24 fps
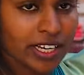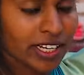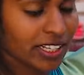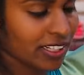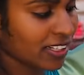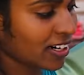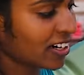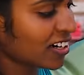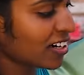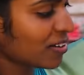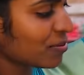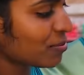ஏன்னா
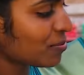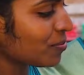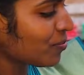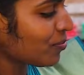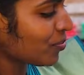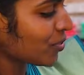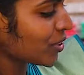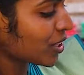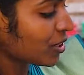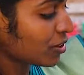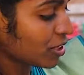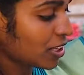இதெல்லாம் நான்
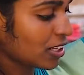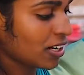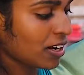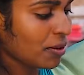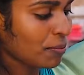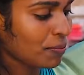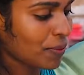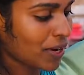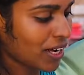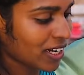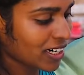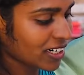
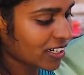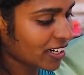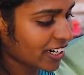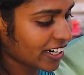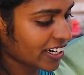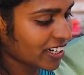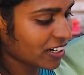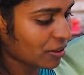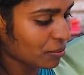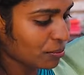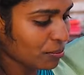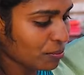இதெல்லாம்
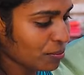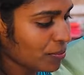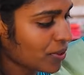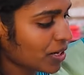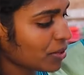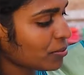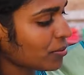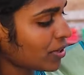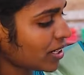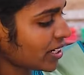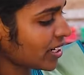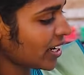பாருங்களேன் நம்புற
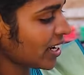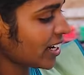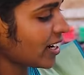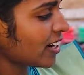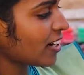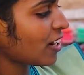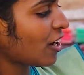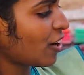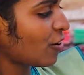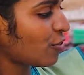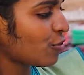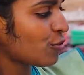மாதிரியே
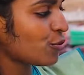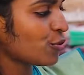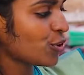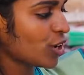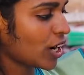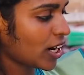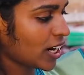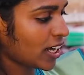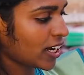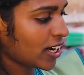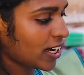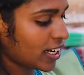இல்லை அவ்வளோ
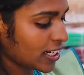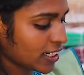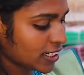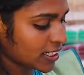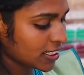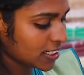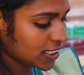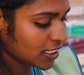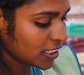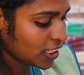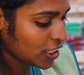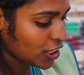அழகாக
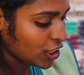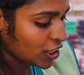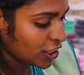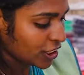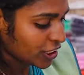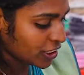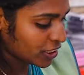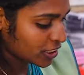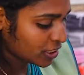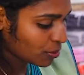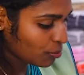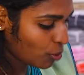இருக்குது
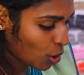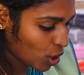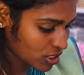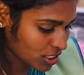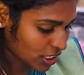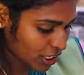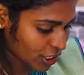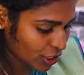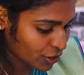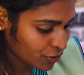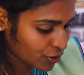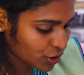இந்த
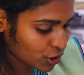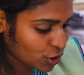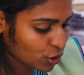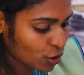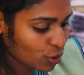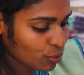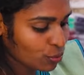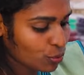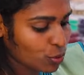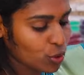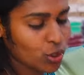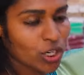பாக்ஸ்லேயும் வந்து
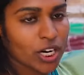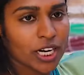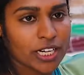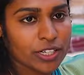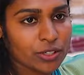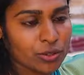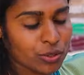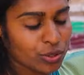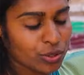ஒரு மூணு கலர்